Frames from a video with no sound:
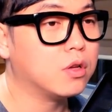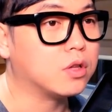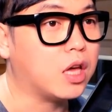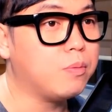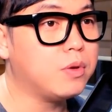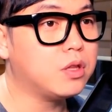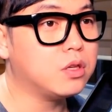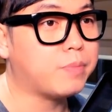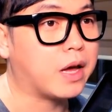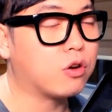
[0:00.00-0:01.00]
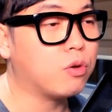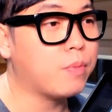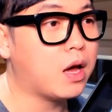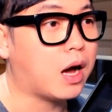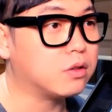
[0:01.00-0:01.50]
데이비드
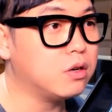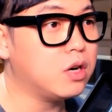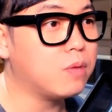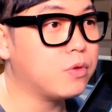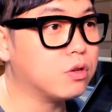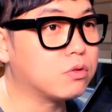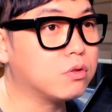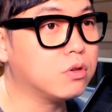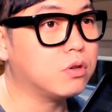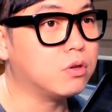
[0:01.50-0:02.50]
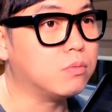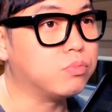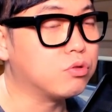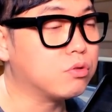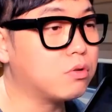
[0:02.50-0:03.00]
베컴의 아들내미였던
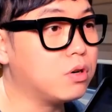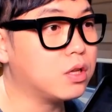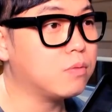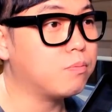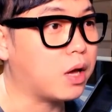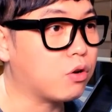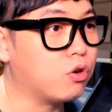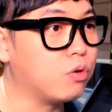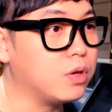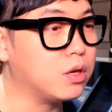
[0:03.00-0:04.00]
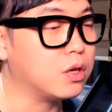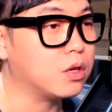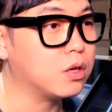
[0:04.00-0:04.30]
브루클린 베컴이